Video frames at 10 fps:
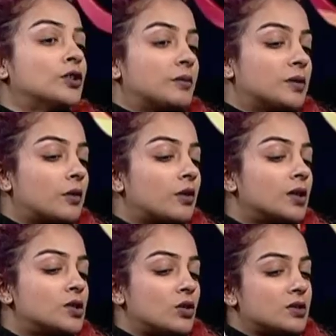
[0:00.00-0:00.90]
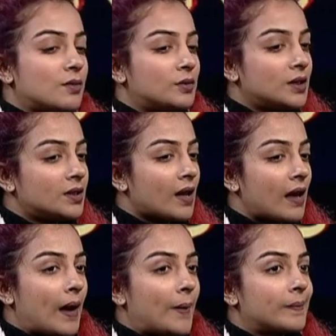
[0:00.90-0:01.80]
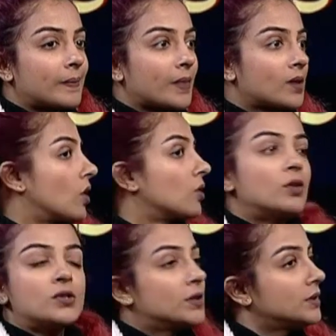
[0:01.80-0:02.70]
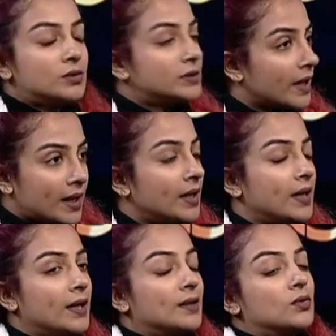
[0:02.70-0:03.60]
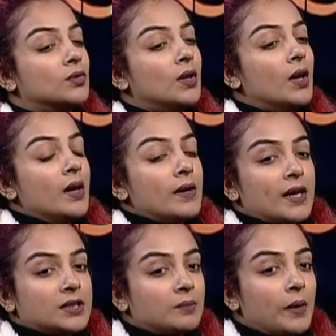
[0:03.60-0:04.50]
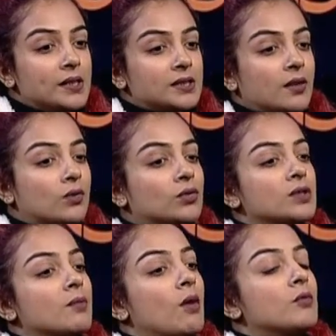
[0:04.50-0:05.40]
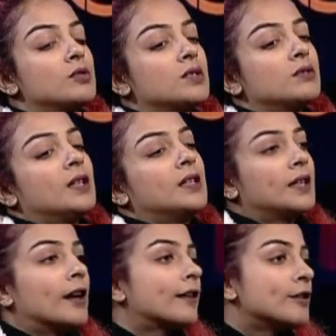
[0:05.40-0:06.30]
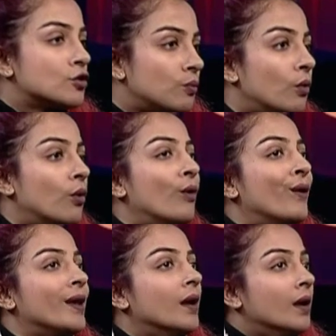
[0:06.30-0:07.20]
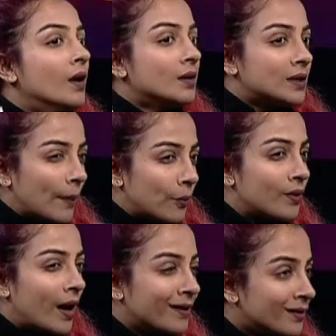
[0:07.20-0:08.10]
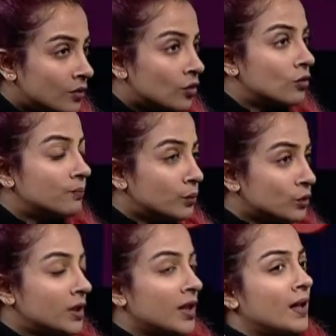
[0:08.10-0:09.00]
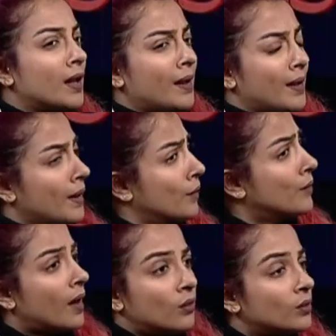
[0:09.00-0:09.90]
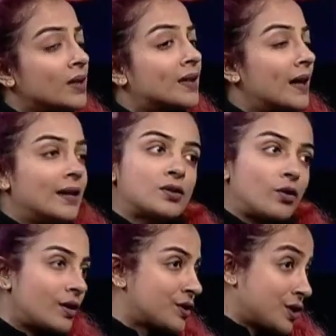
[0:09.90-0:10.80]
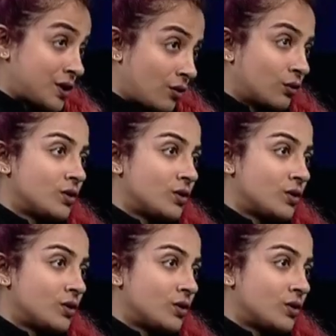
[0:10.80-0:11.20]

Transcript: এবং আমার সবচেয়ে বড় কথা চন্দ্রাবতীকে কখনো আসলে তো দেখিনি তো রাশেদ ভাই যেটা করতো যে ময়মনসিংহ গীতিকার কিছু বই তারপর নানান রকম পুঁথি এগুলা উনি কালেক্ট করার চেষ্টা